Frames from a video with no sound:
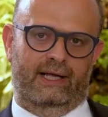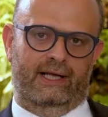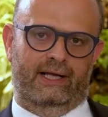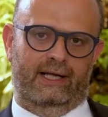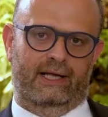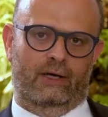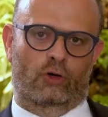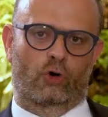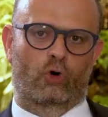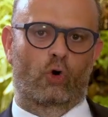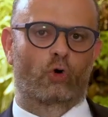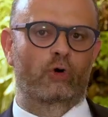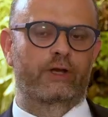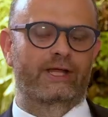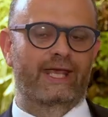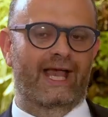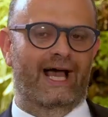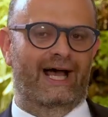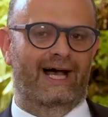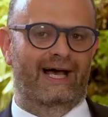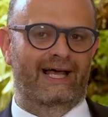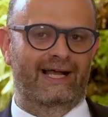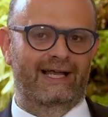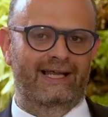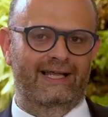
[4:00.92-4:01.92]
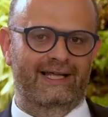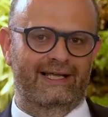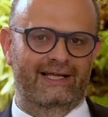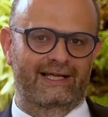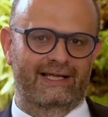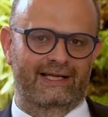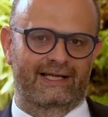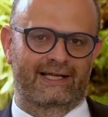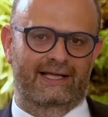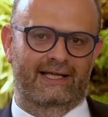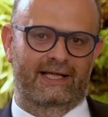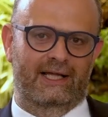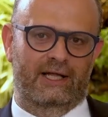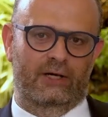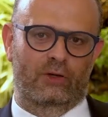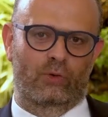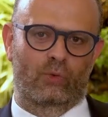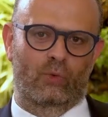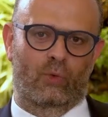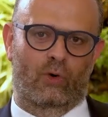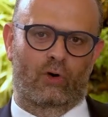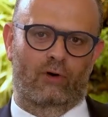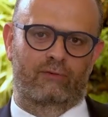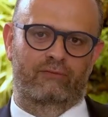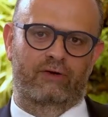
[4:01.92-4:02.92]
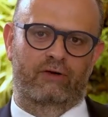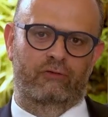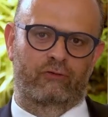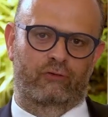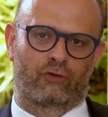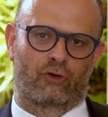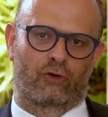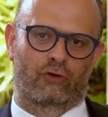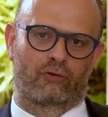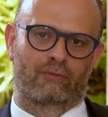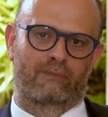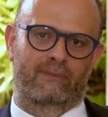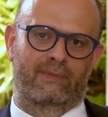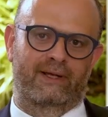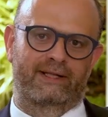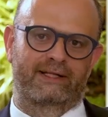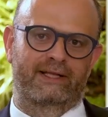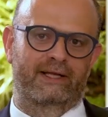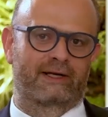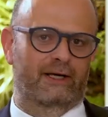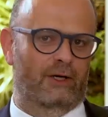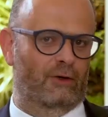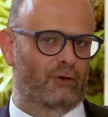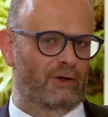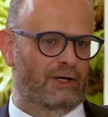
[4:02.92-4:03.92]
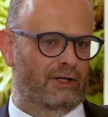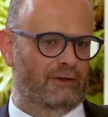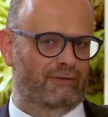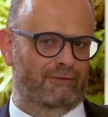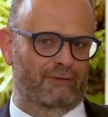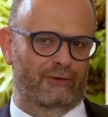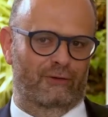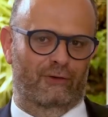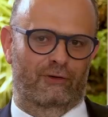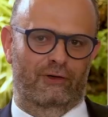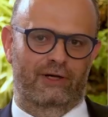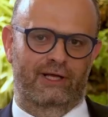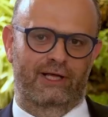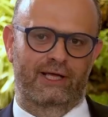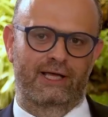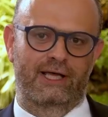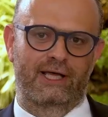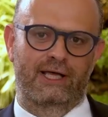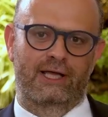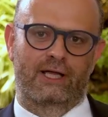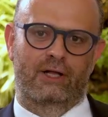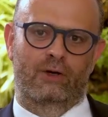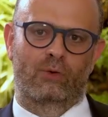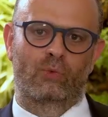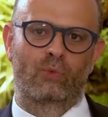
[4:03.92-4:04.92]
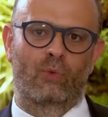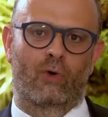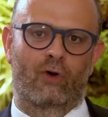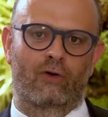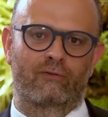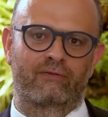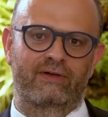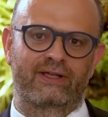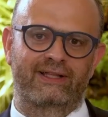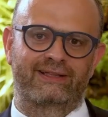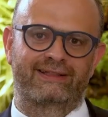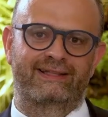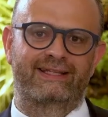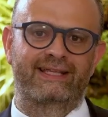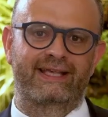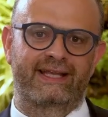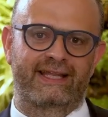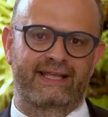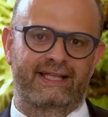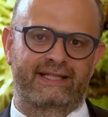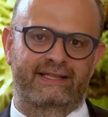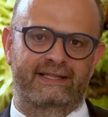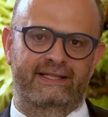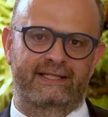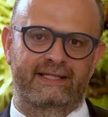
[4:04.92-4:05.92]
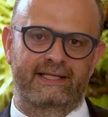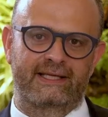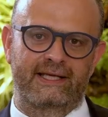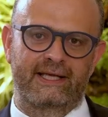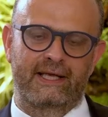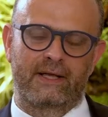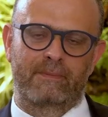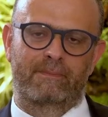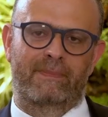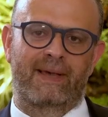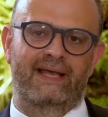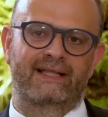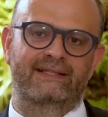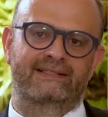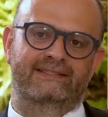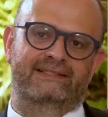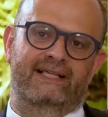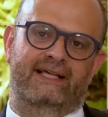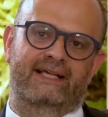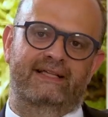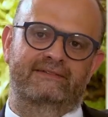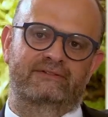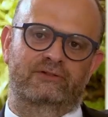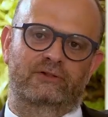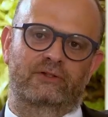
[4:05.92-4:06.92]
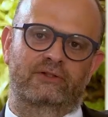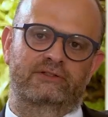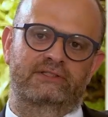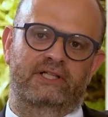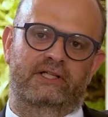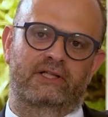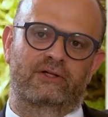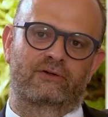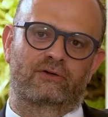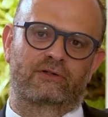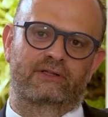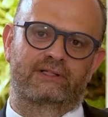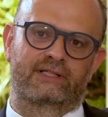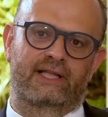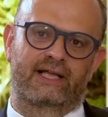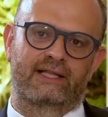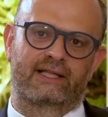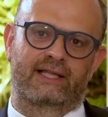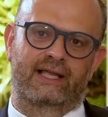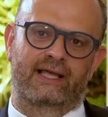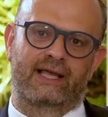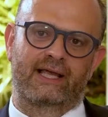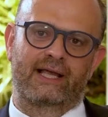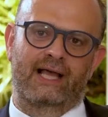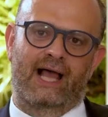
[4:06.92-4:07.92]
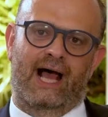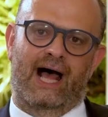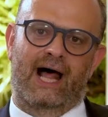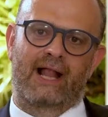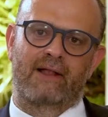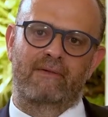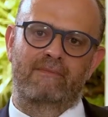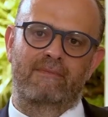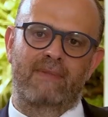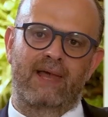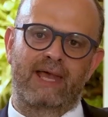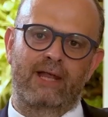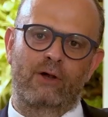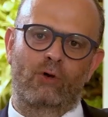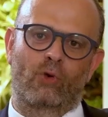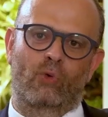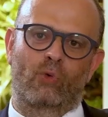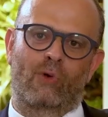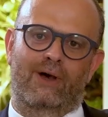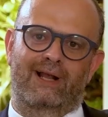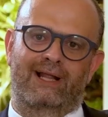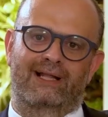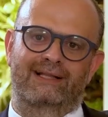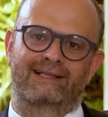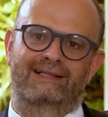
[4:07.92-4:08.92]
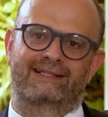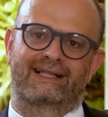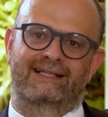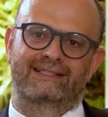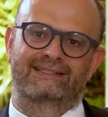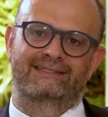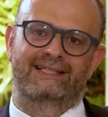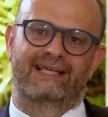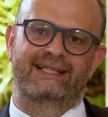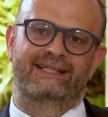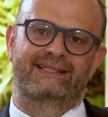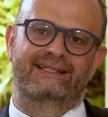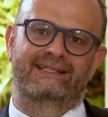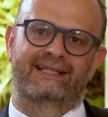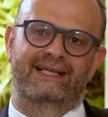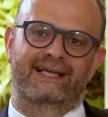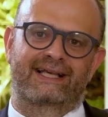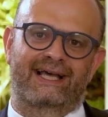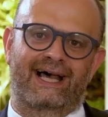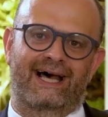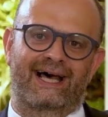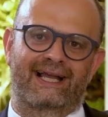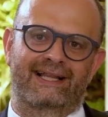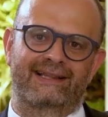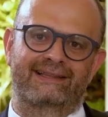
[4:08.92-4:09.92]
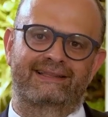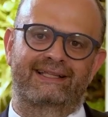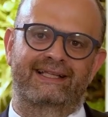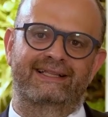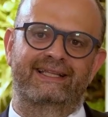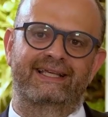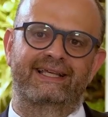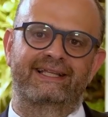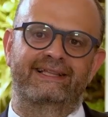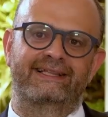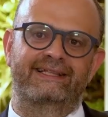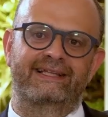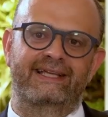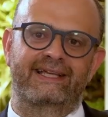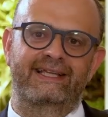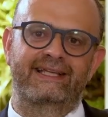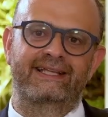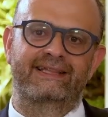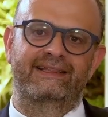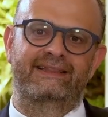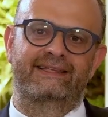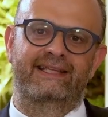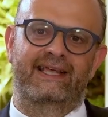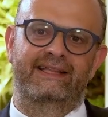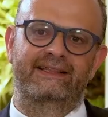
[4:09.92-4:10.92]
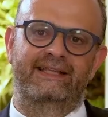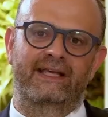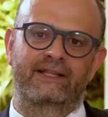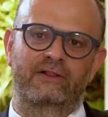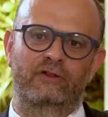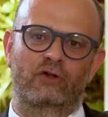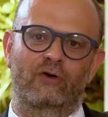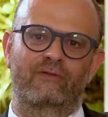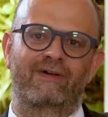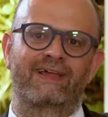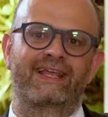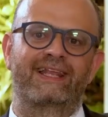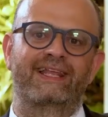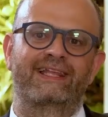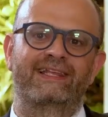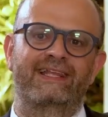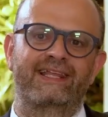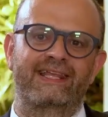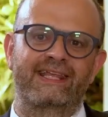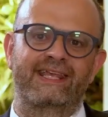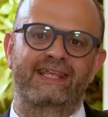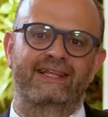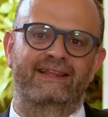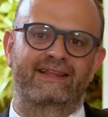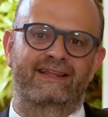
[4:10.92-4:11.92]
eh, coniare nuove forme di regolazione, nuovi diritti. Pensa che sono state contate almeno 47 carte dei diritti e dei doveri di